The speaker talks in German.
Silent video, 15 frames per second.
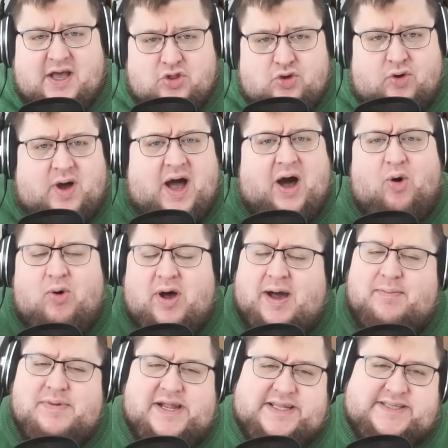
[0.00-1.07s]
Doch auch
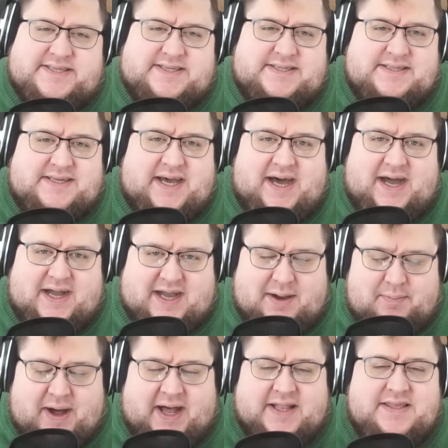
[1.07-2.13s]
am letzten Tag
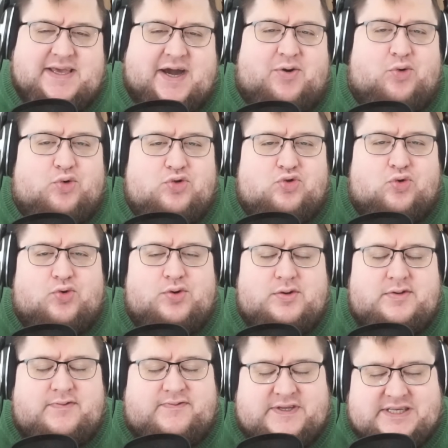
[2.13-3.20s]
haben Anja und
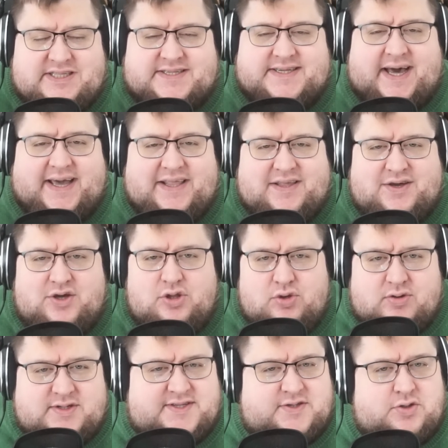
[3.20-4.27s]
Ulf die Zeit
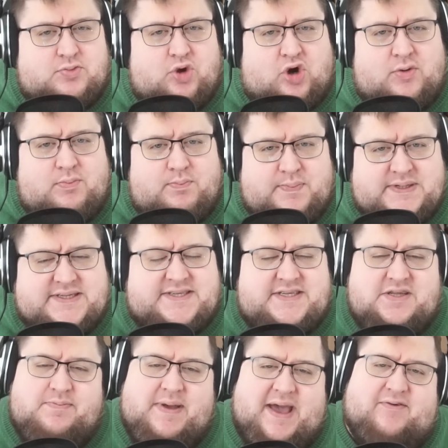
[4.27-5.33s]
genutzt, um noch ein
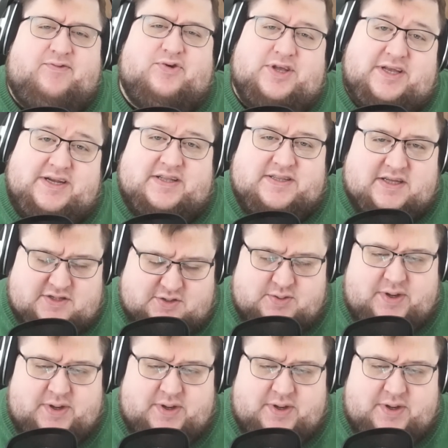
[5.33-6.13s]
bisschen mehr voneinander zu